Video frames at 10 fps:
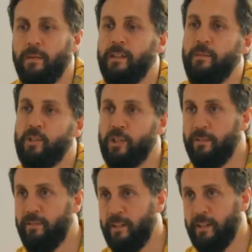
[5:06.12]
طب انت مش
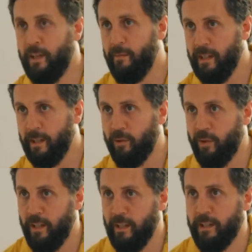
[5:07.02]
شايفه ان جمالك
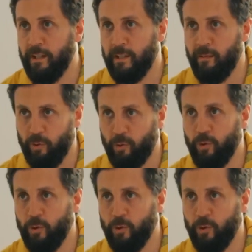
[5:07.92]
بيؤهلك انك تبقي